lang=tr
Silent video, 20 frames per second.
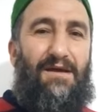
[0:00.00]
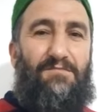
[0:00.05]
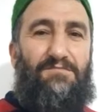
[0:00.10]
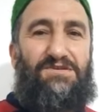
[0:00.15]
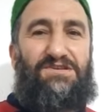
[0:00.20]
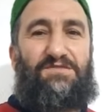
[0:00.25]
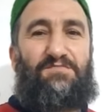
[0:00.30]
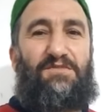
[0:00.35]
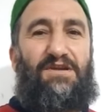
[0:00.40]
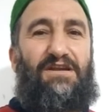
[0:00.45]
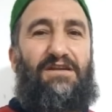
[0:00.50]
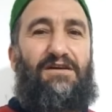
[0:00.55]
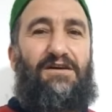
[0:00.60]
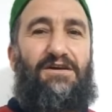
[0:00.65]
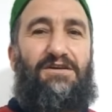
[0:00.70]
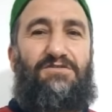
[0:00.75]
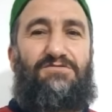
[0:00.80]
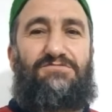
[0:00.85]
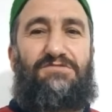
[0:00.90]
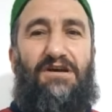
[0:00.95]

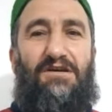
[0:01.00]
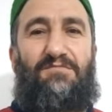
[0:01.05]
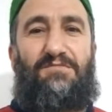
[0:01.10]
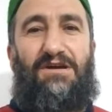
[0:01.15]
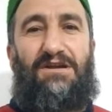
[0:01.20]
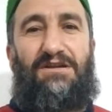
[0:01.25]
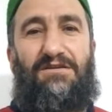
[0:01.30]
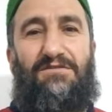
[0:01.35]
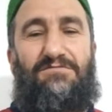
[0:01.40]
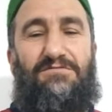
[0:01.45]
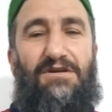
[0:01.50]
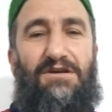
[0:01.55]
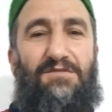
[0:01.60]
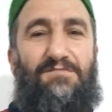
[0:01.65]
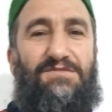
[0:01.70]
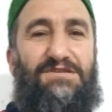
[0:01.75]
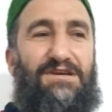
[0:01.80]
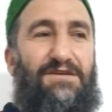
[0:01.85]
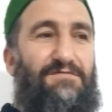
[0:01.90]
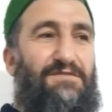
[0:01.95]

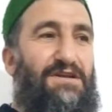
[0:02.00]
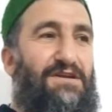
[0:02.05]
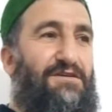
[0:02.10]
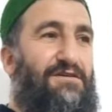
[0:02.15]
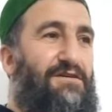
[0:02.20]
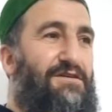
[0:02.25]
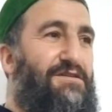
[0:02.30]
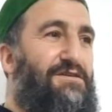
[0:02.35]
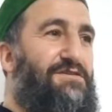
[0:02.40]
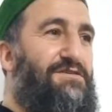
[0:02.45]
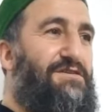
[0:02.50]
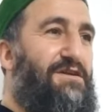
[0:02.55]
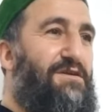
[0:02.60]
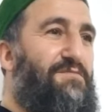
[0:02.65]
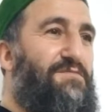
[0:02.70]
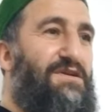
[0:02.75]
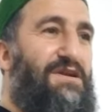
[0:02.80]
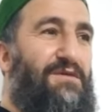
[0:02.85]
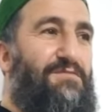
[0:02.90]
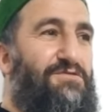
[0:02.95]
Bismillahirrahmanirrahim. Sevgili
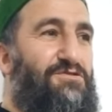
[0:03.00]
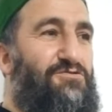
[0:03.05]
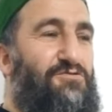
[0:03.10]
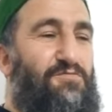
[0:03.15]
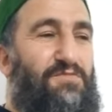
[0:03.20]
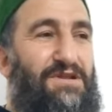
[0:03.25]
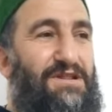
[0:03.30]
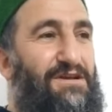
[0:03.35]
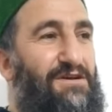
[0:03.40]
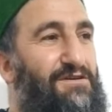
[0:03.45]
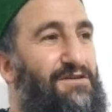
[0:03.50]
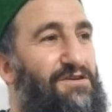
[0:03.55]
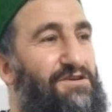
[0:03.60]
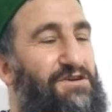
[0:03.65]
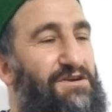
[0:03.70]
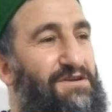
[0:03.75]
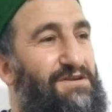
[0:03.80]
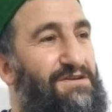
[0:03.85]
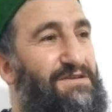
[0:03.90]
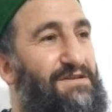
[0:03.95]
kardeşlerim yine bir sohbetle
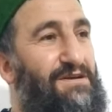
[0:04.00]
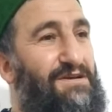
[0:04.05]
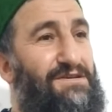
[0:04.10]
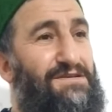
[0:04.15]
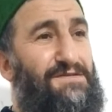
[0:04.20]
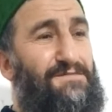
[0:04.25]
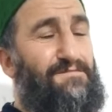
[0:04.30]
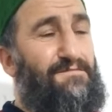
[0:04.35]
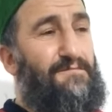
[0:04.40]
karşınızdayız.